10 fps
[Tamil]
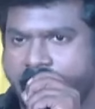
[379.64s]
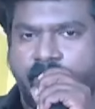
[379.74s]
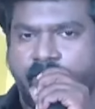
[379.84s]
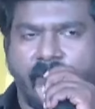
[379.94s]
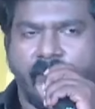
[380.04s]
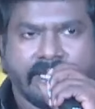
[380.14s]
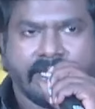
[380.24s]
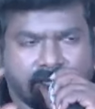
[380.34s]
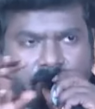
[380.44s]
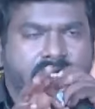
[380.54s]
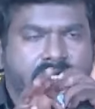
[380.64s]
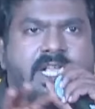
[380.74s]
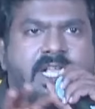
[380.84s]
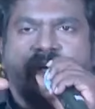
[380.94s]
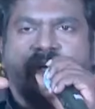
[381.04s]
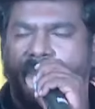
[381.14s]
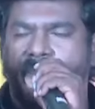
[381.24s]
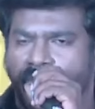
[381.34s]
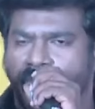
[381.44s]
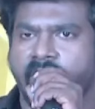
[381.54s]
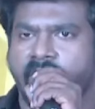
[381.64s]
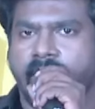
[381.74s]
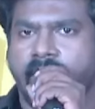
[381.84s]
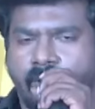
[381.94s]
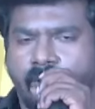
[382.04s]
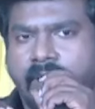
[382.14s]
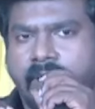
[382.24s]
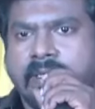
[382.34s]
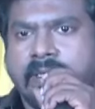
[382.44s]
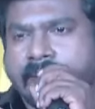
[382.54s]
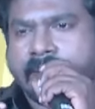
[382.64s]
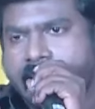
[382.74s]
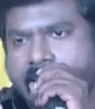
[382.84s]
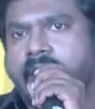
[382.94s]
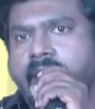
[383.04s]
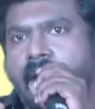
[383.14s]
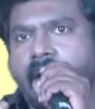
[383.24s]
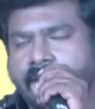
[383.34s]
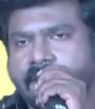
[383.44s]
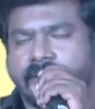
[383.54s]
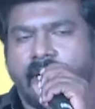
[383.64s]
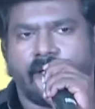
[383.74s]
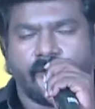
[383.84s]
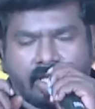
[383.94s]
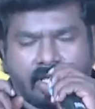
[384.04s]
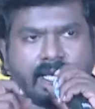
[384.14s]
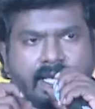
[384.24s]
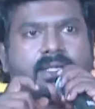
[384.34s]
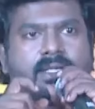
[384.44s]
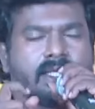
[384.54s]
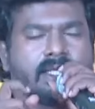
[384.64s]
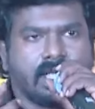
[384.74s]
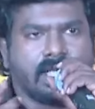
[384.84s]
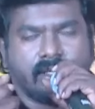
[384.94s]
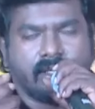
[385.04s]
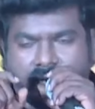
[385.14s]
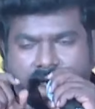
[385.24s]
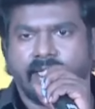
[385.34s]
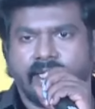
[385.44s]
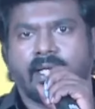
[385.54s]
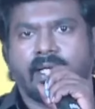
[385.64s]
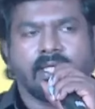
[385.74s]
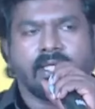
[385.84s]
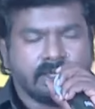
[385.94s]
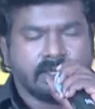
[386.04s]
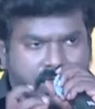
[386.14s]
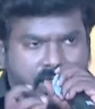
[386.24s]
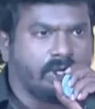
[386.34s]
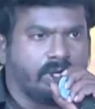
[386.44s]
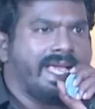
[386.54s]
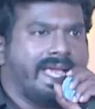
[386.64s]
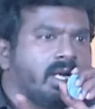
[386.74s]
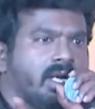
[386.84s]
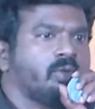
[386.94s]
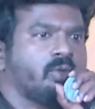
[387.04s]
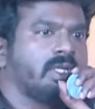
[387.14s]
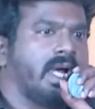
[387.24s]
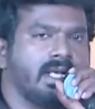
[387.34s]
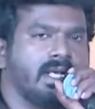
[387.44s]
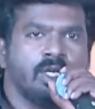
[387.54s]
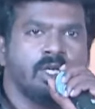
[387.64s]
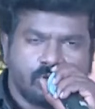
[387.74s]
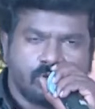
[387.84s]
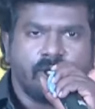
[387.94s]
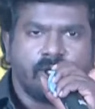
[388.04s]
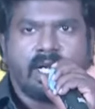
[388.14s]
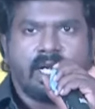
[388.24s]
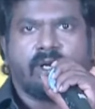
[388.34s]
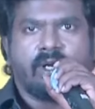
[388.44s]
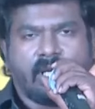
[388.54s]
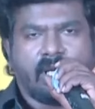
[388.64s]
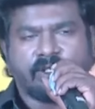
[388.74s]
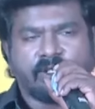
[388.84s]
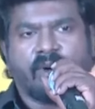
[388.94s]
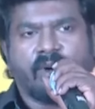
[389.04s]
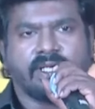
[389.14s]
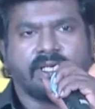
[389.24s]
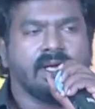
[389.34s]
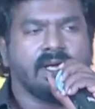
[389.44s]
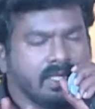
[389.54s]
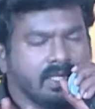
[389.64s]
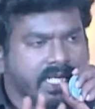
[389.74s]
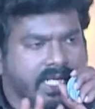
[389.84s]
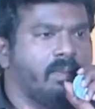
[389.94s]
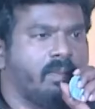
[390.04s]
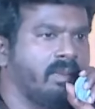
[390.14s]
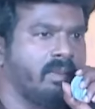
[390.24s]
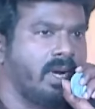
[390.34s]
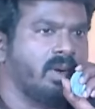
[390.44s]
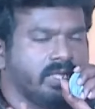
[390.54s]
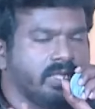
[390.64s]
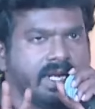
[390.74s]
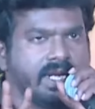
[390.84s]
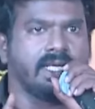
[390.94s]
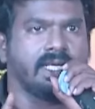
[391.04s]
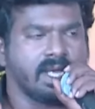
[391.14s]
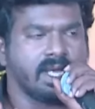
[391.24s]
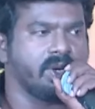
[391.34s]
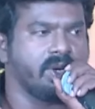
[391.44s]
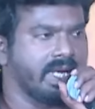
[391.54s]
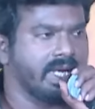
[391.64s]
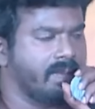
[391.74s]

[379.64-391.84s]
தான் பார்ப்பாங்க இந்த படத்தில் ஐஸ்வர்யா மேம் வந்து என்னை ஒரு கேரக்டர் ஆர்டிஸ்டா ஒரு கேரக்டர் ஆர்டிஸ்டா ஆக்கியிருக்காங்க நல்ல ஒரு கேரக்டர் கொடுத்துருக்காங்க ஸோ ஒரு நல்ல ஒரு கதாபாத்திரம் பண்ணியிருக்கேன் கண்டிப்பாக படம் பார்க்கும்போது நீங்களே அதை என்ஜாய் பண்ணுவீங்க